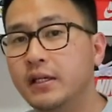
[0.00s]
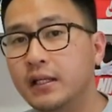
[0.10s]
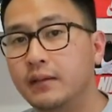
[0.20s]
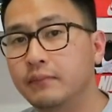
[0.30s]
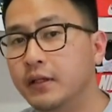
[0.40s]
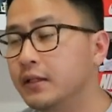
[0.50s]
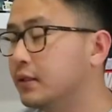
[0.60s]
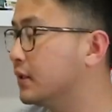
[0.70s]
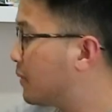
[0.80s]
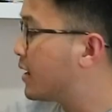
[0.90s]

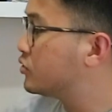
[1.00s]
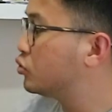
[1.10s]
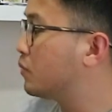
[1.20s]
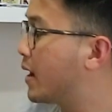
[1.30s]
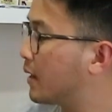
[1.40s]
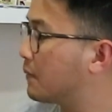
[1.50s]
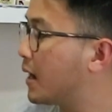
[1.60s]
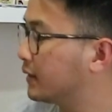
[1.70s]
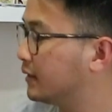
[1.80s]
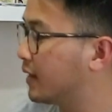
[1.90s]
dikirimin baju banyak
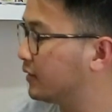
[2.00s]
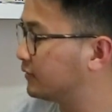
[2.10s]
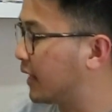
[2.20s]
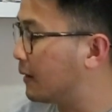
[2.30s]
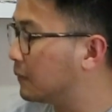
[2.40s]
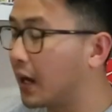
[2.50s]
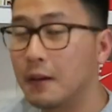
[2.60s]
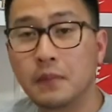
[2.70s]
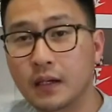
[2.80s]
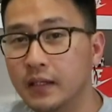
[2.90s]
banget nih guys
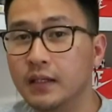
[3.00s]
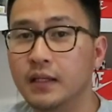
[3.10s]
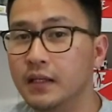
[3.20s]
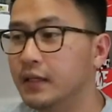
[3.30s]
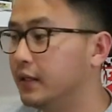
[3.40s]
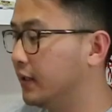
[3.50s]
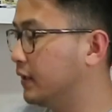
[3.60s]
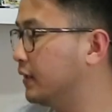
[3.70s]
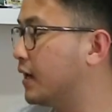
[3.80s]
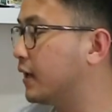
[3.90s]
seabrek-abrek gini
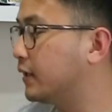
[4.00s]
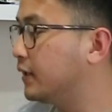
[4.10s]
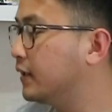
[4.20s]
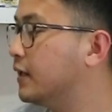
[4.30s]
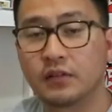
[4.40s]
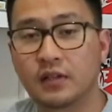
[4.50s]
ini dari